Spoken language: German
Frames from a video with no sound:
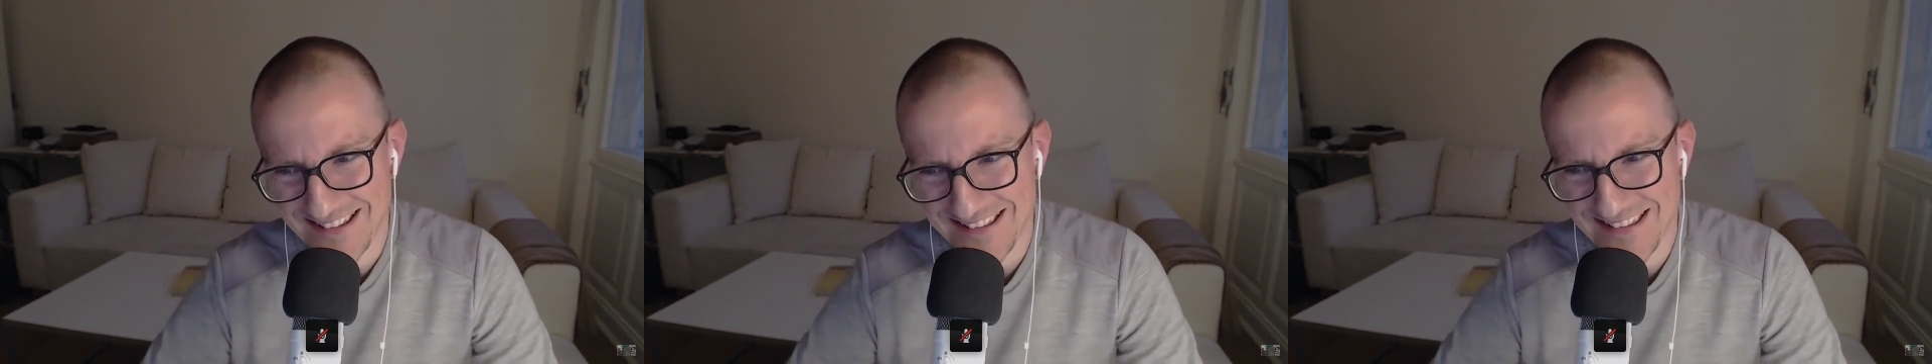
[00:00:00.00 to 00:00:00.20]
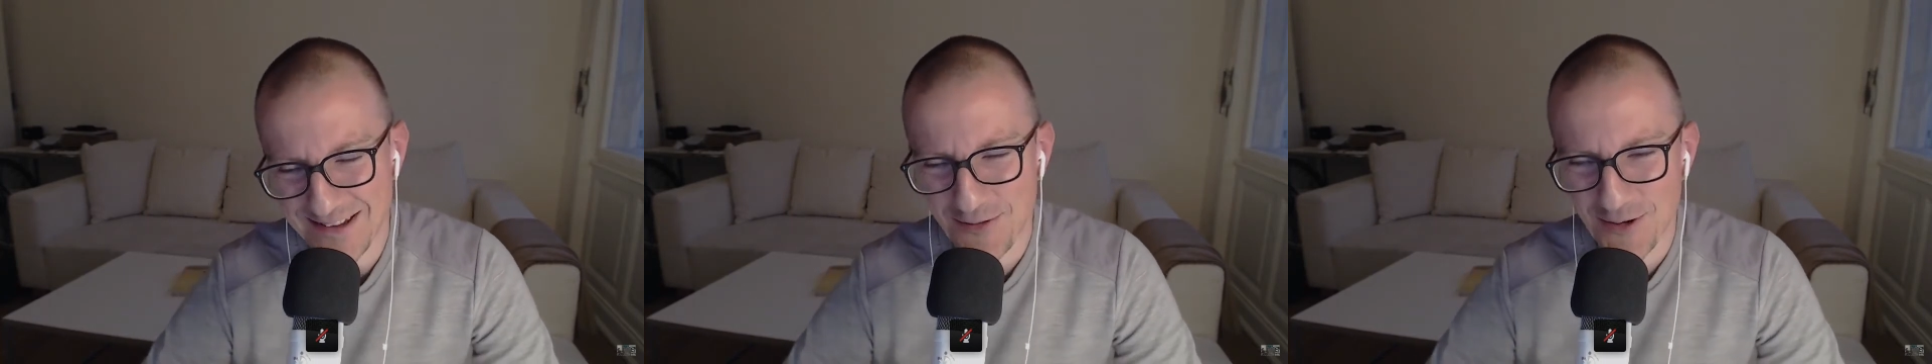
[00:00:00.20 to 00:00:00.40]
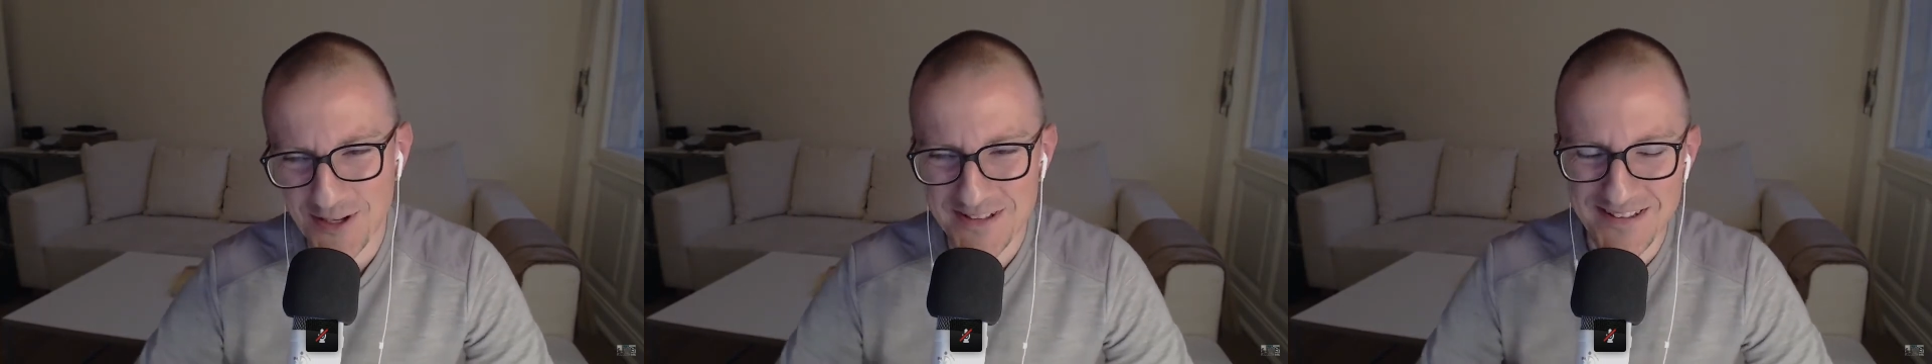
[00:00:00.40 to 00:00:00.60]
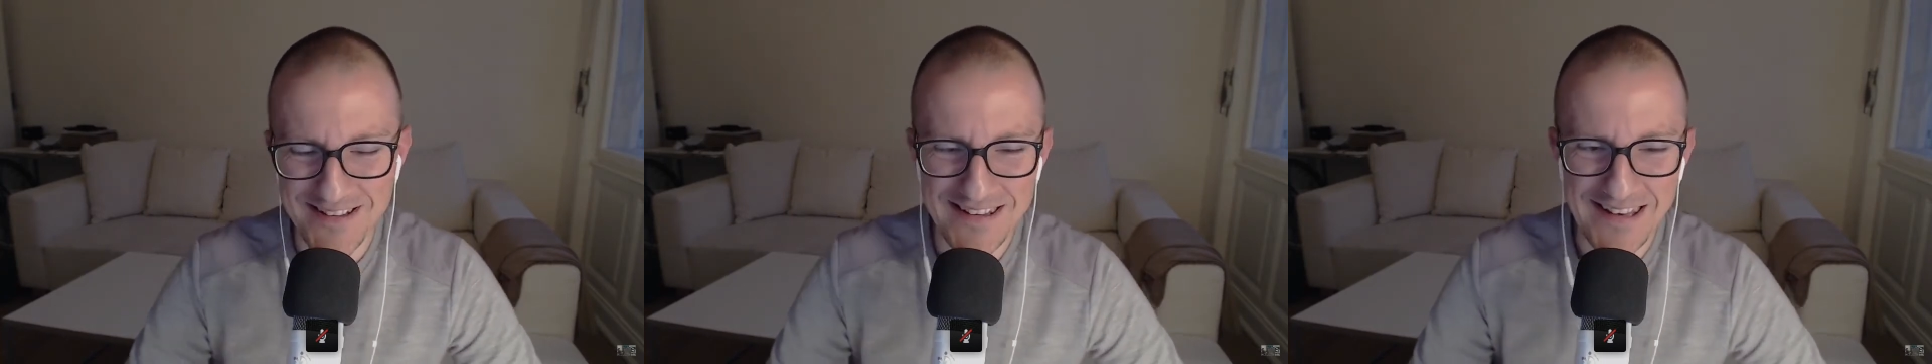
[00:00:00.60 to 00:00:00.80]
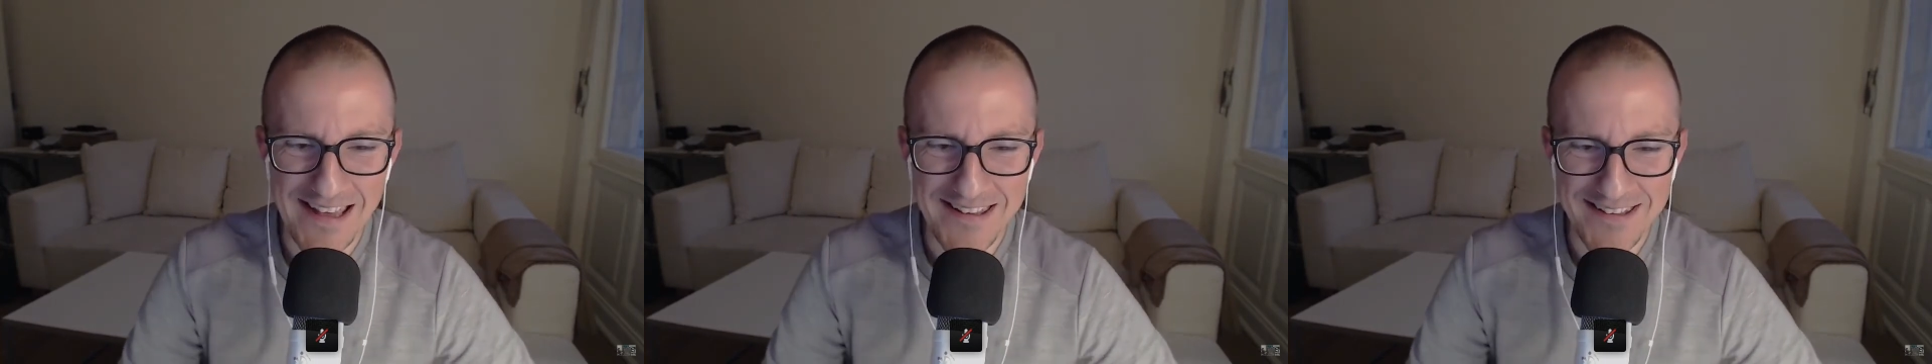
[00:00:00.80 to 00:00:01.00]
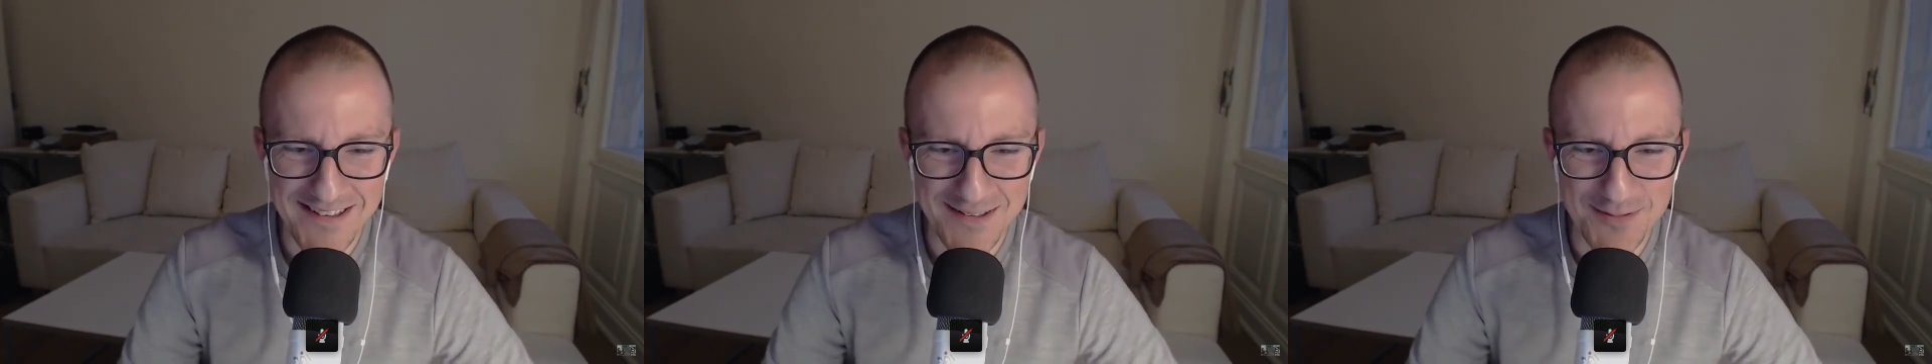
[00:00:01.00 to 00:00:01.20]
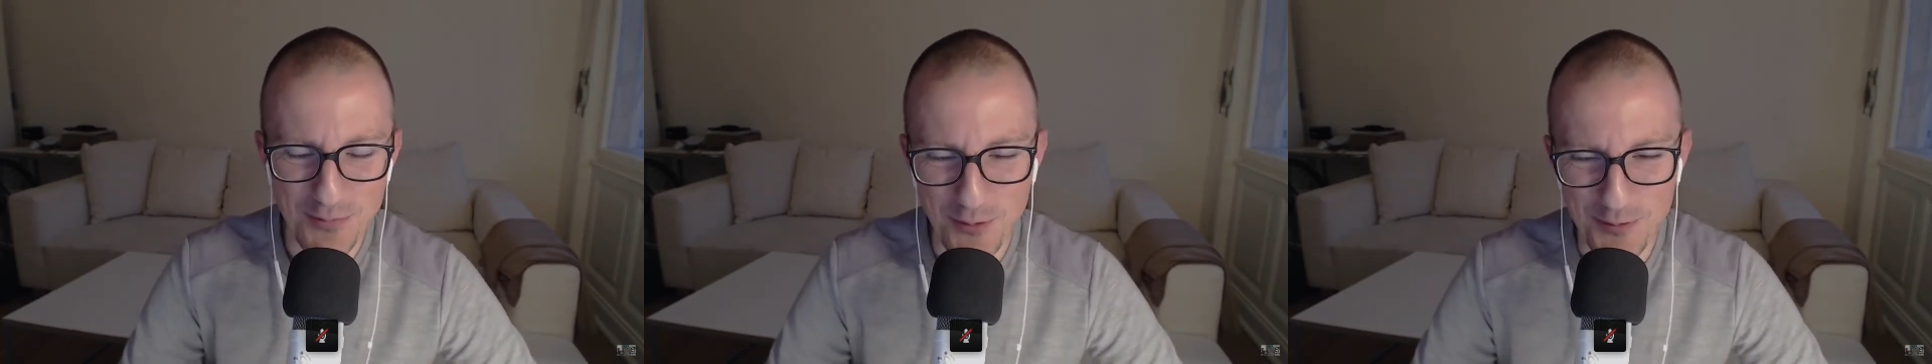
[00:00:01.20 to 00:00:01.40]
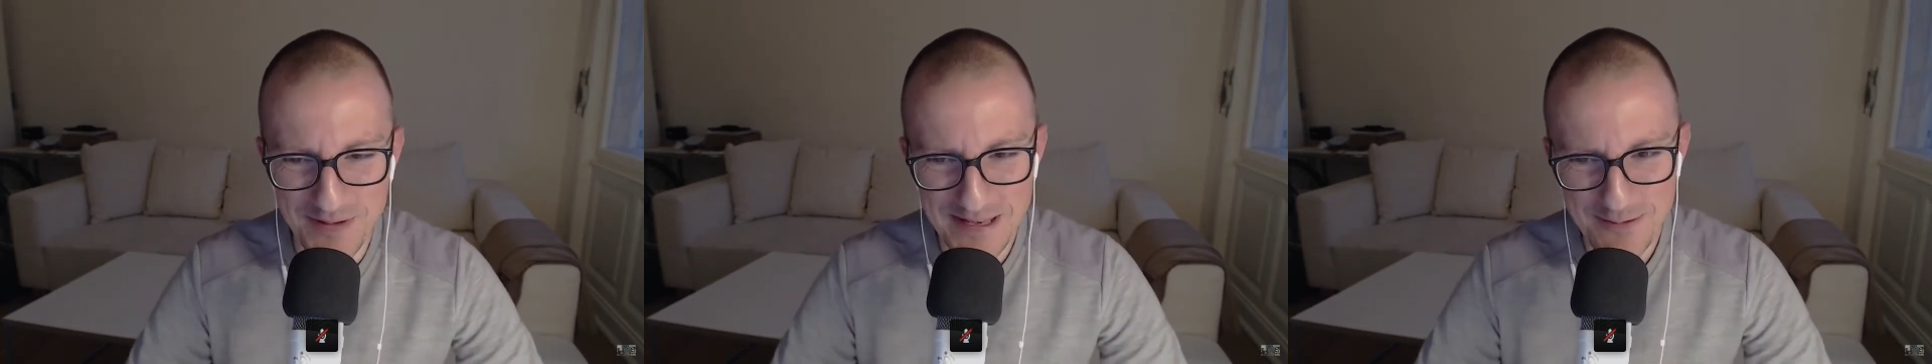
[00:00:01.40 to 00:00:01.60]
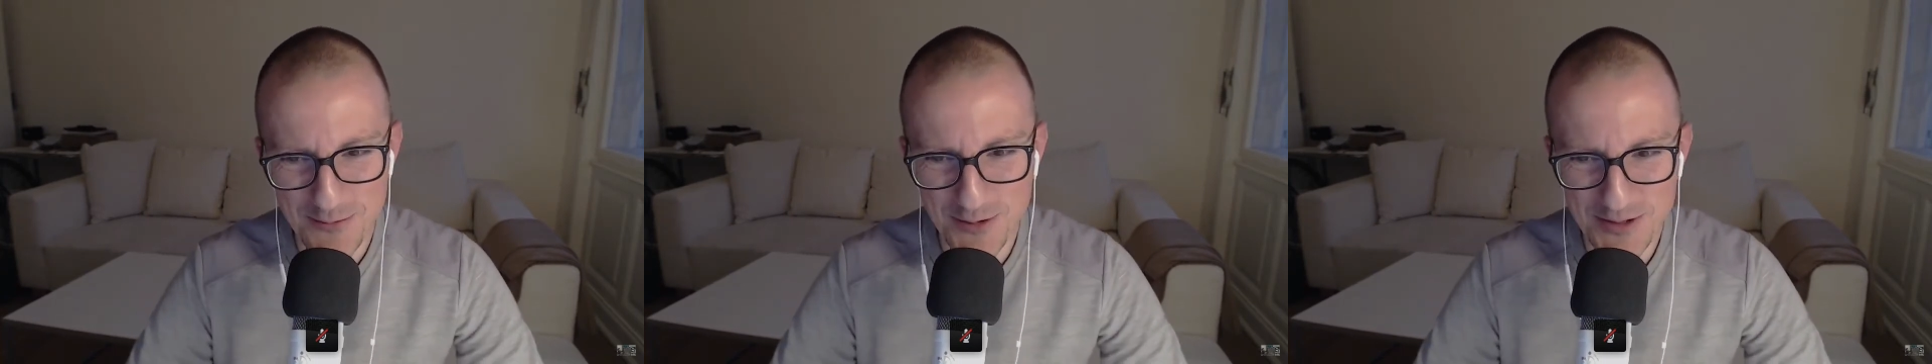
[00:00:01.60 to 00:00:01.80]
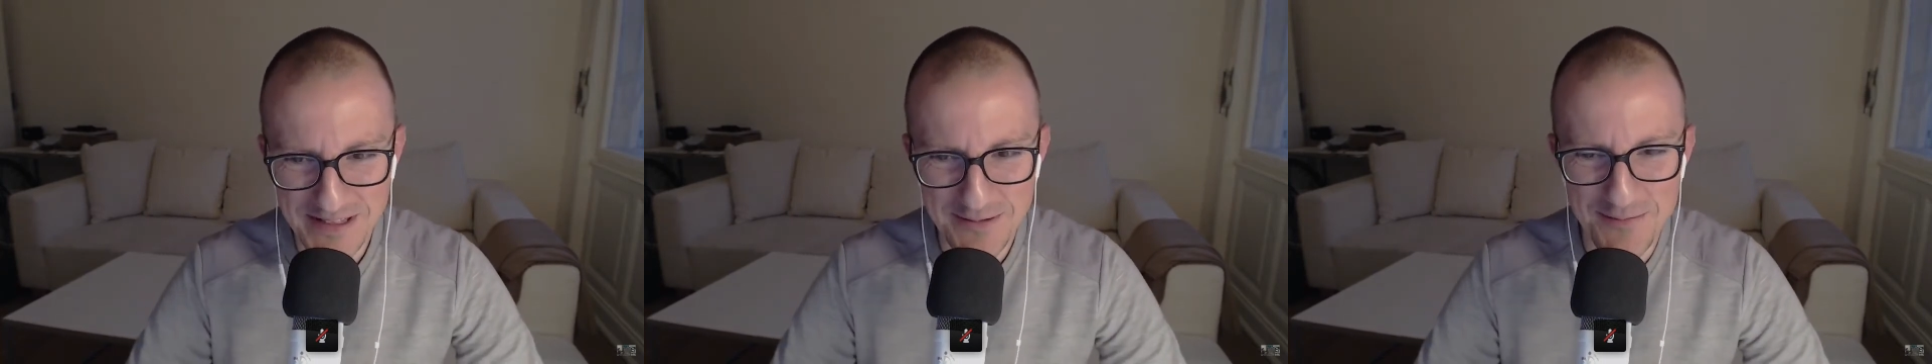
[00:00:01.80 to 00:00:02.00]
der Worte leichtes Problem
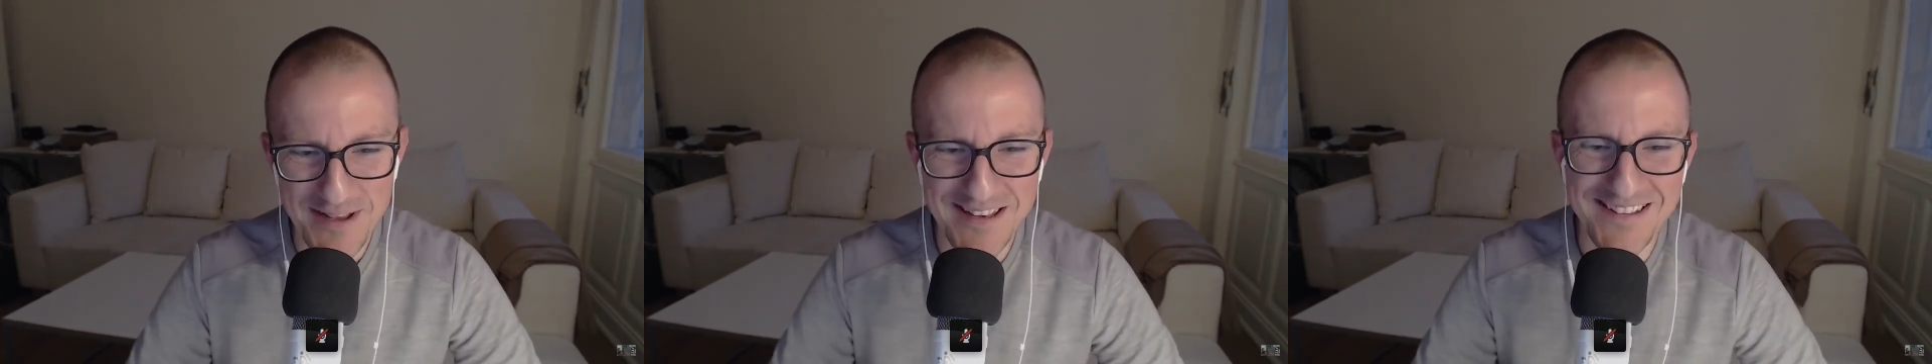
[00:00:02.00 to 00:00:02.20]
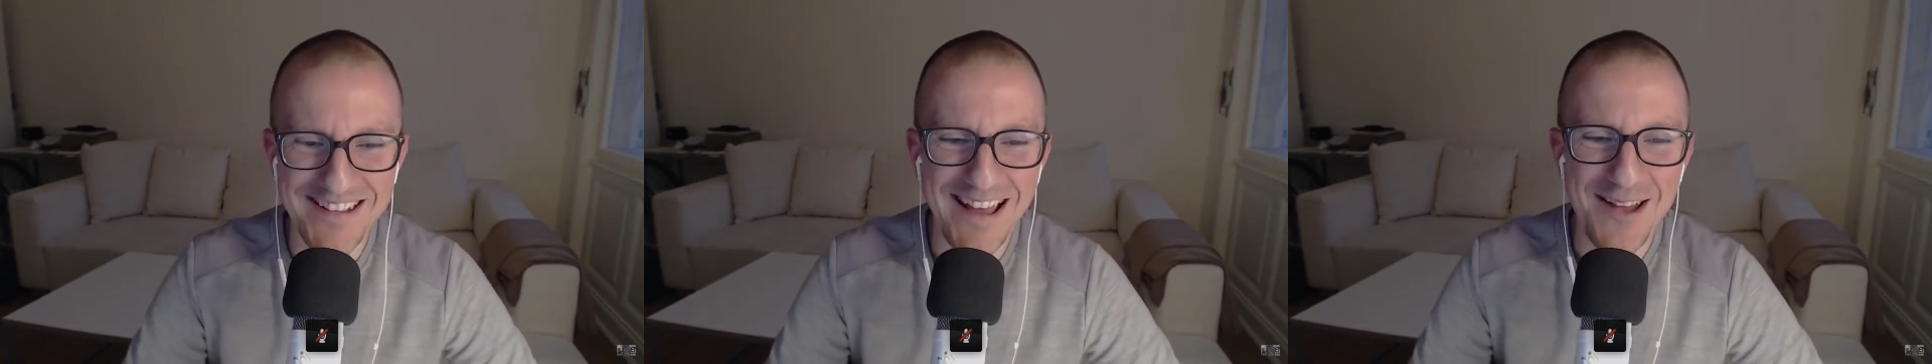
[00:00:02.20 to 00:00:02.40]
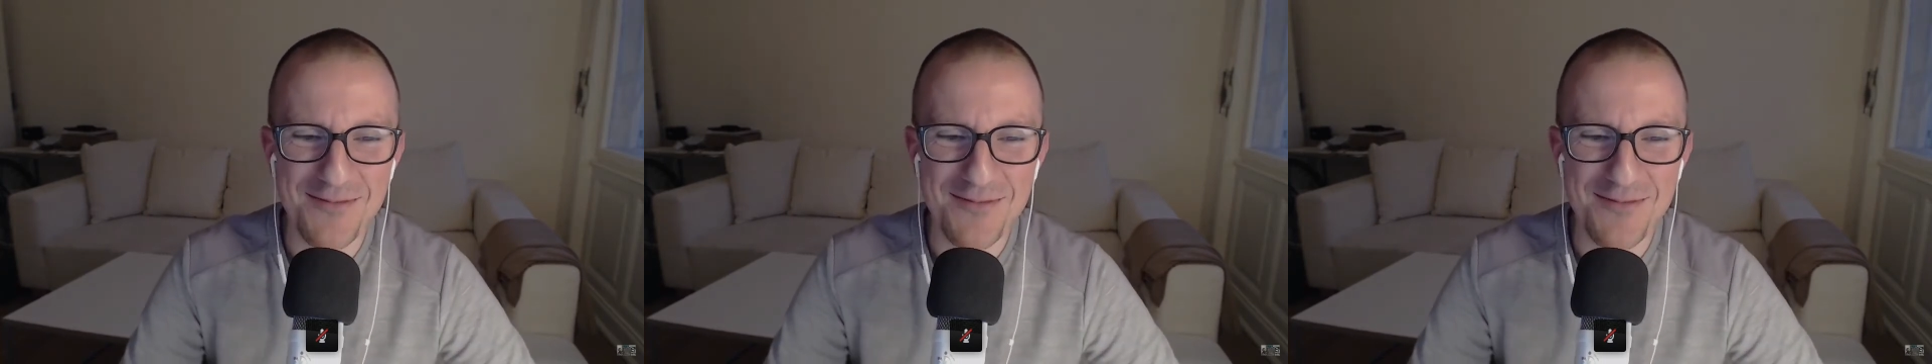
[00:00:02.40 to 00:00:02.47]
und E-Mail in einem